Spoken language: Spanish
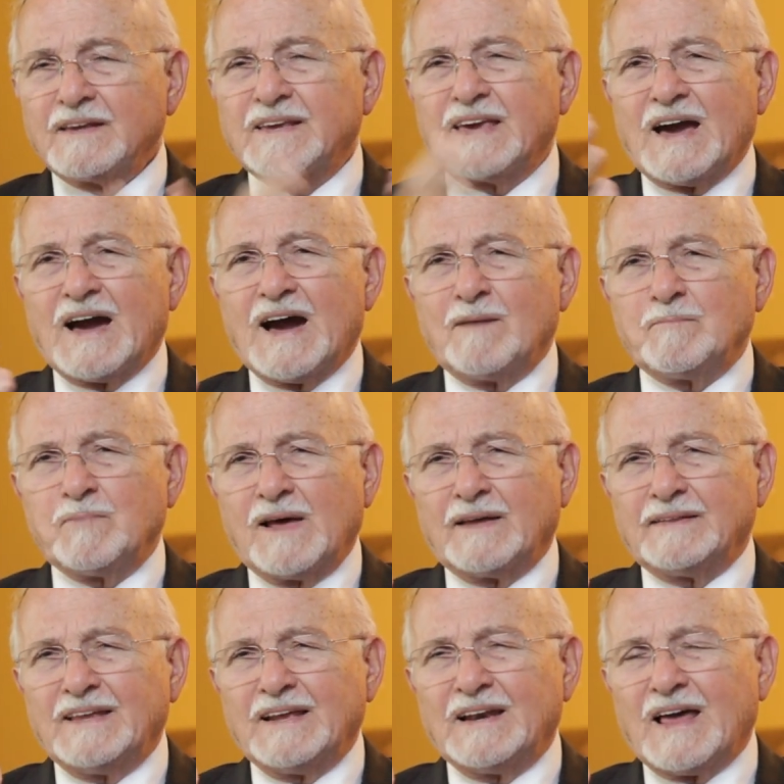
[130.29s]
que
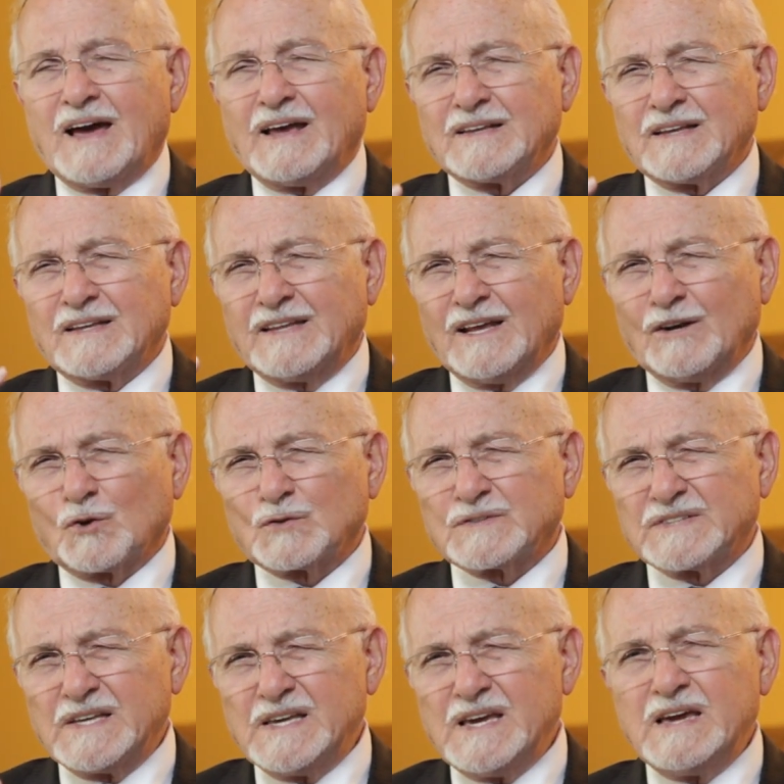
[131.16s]
habla de, la, de
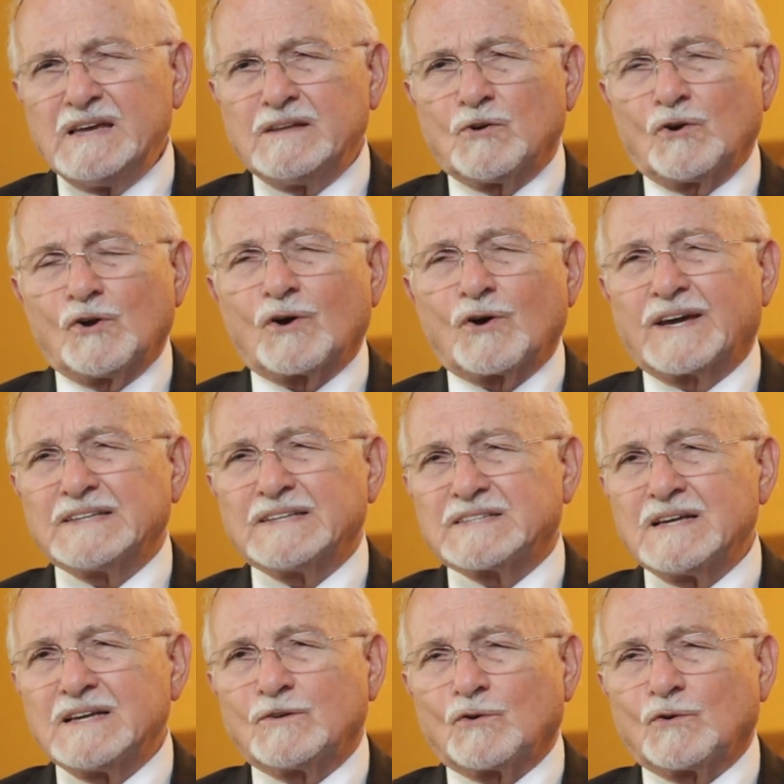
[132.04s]
los ídolos
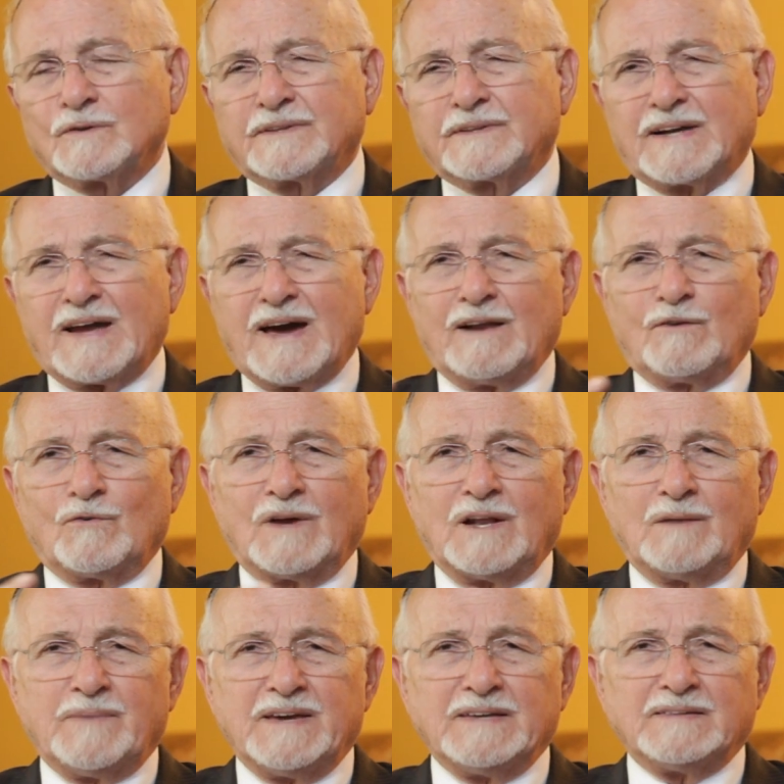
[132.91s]
que se
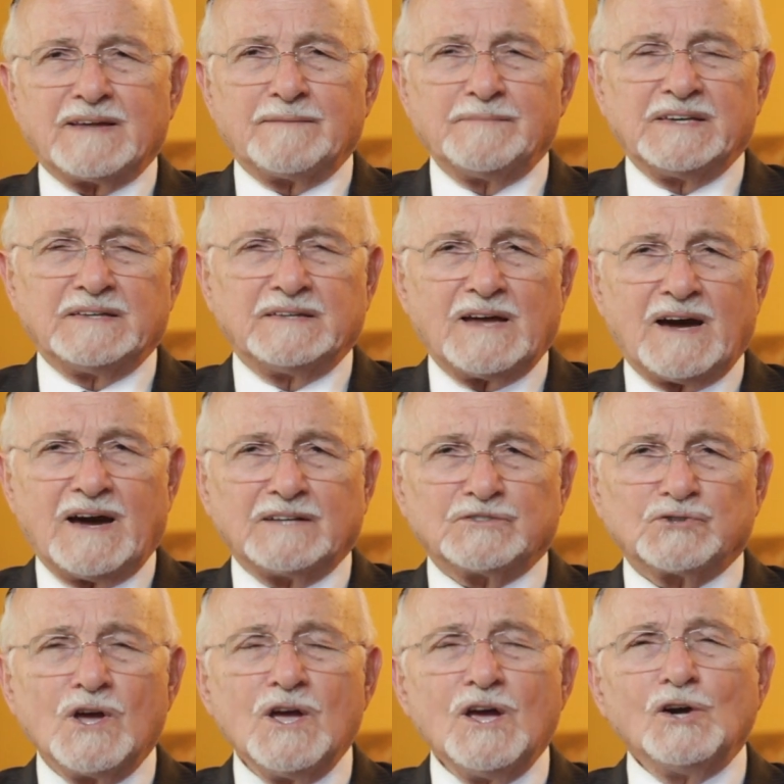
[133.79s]
encontraron en el Beit
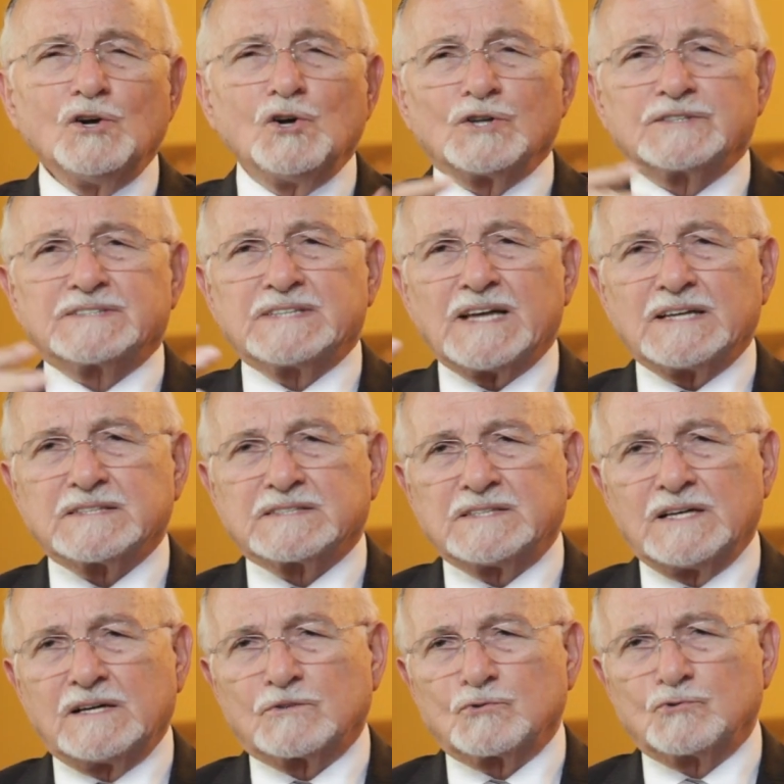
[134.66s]
Amigdash, los
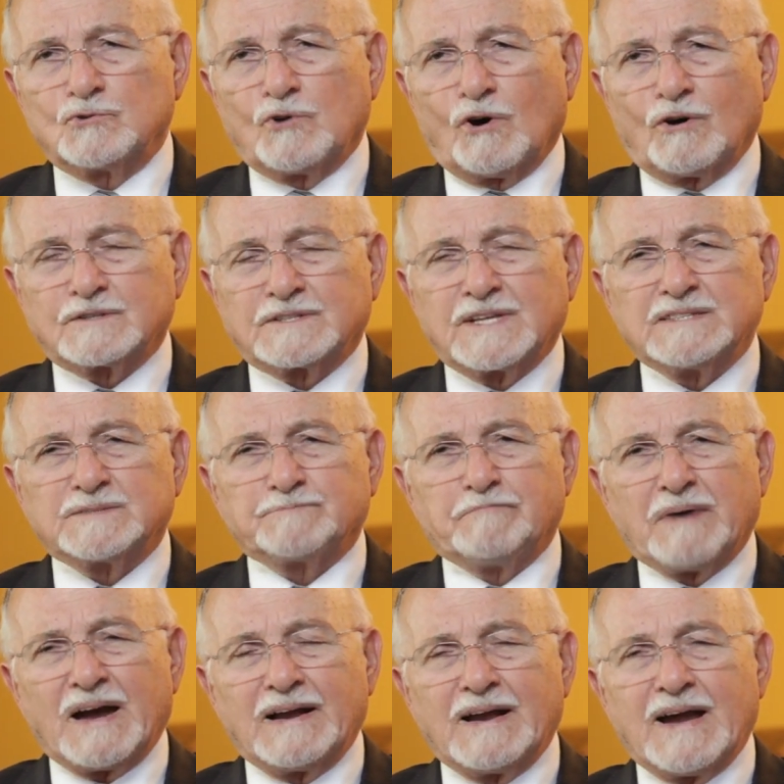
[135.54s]
sacerdotes
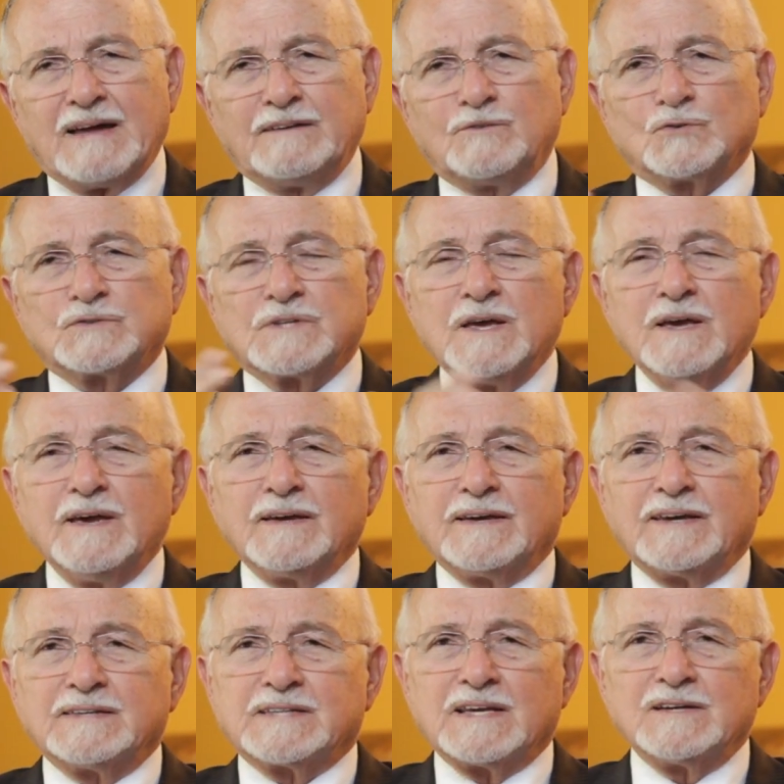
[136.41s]
paganos
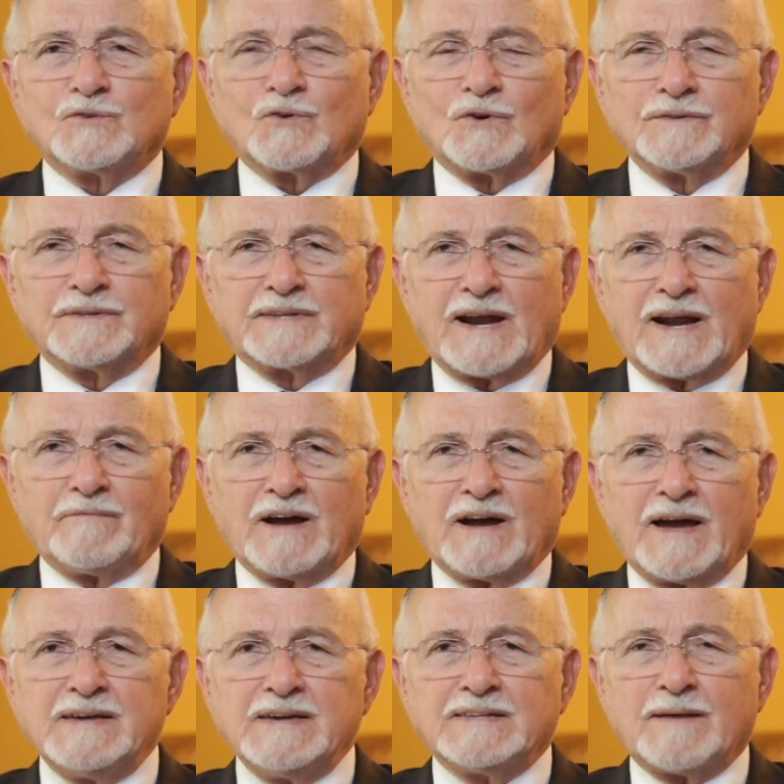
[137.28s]
que se
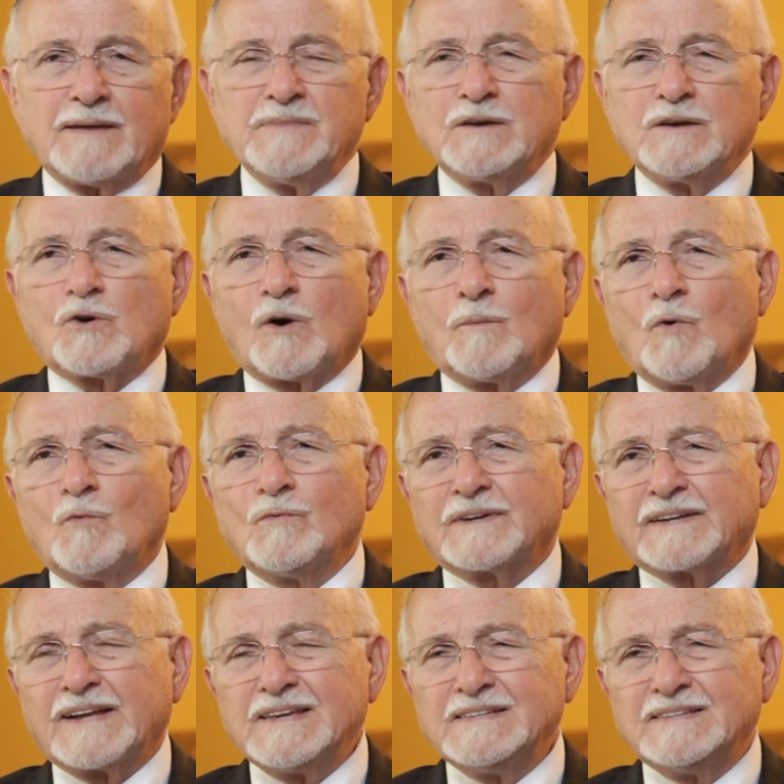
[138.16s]
encontraban ahí también, como
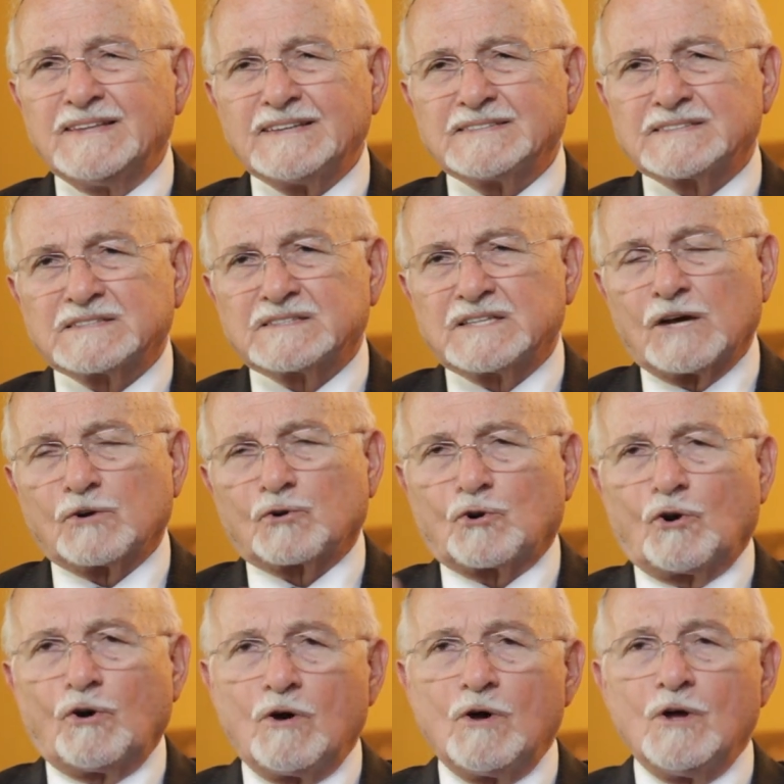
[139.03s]
un rey
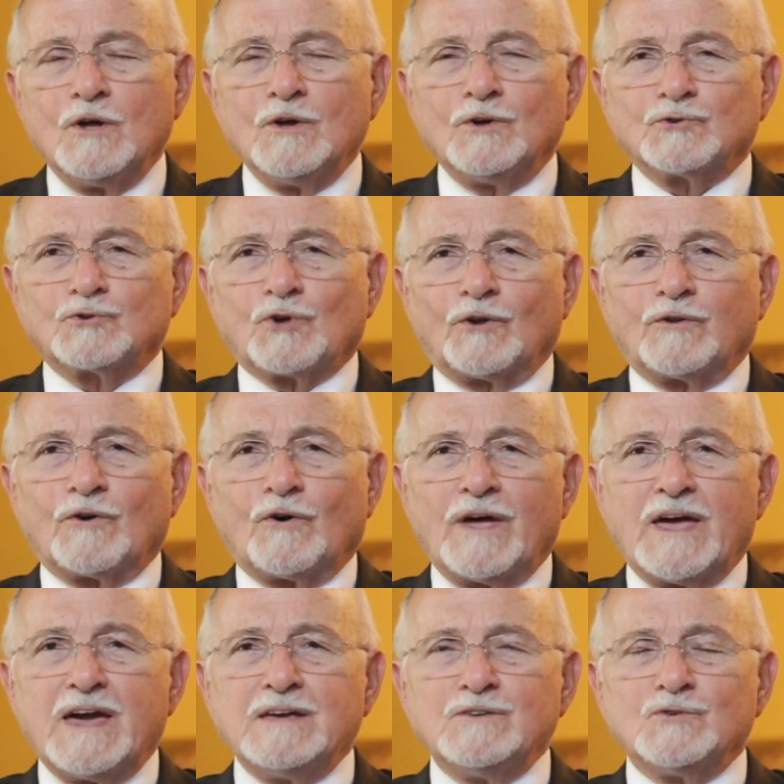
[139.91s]
desterró
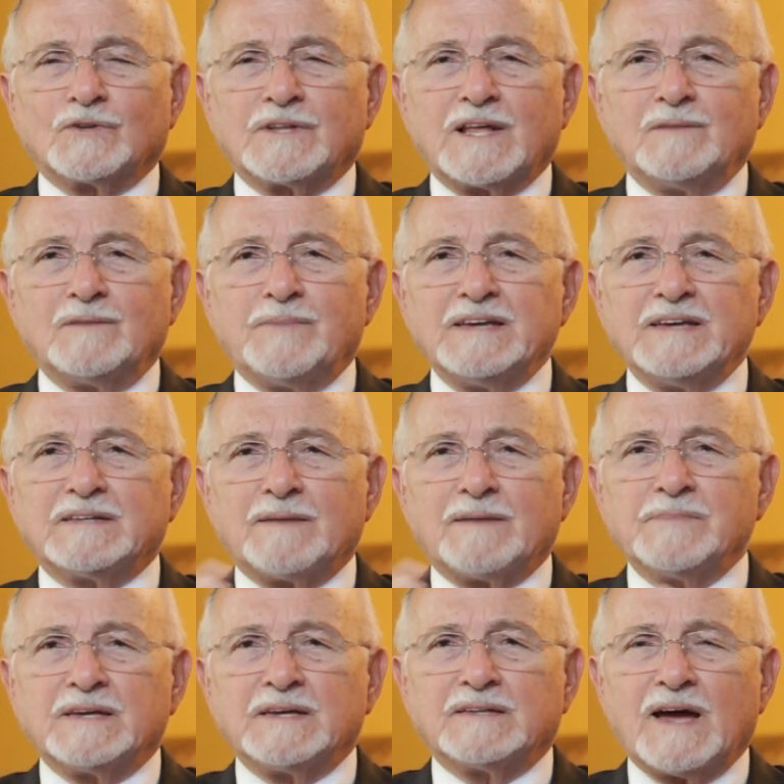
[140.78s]
todo ello del
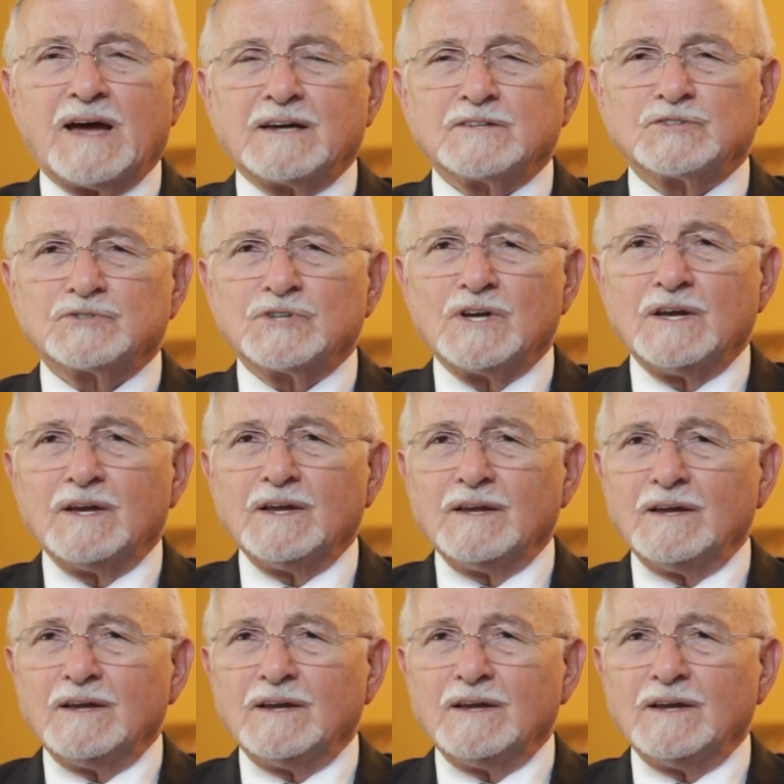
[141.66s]
Beit Amigdash.